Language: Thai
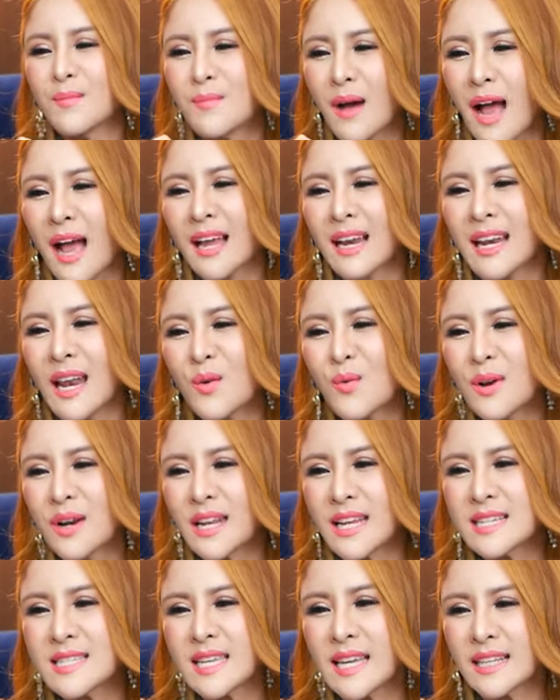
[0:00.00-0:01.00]
มาแล้ววัน
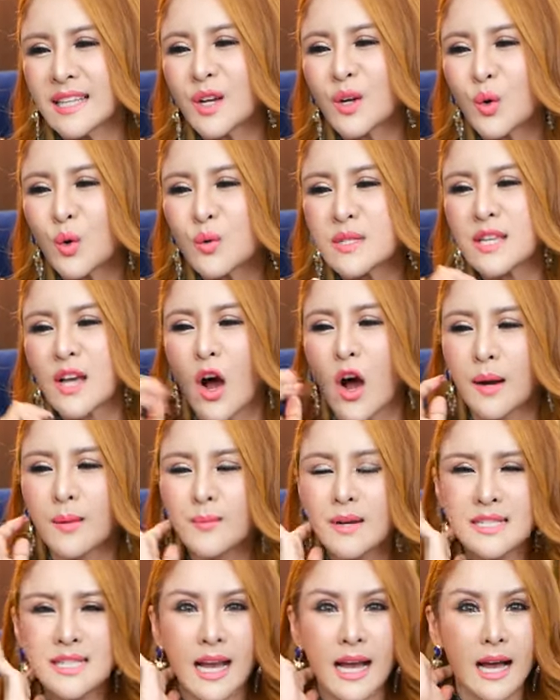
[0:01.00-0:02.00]
นี้สิ่งที่ครูสอน
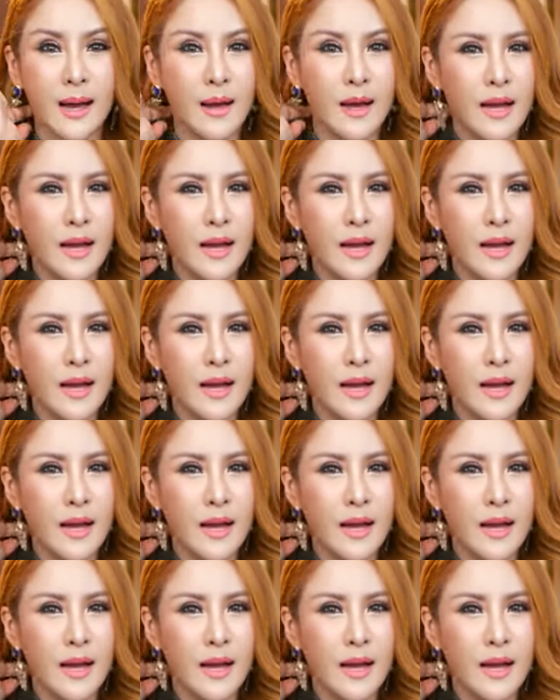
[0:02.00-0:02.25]
มันจะ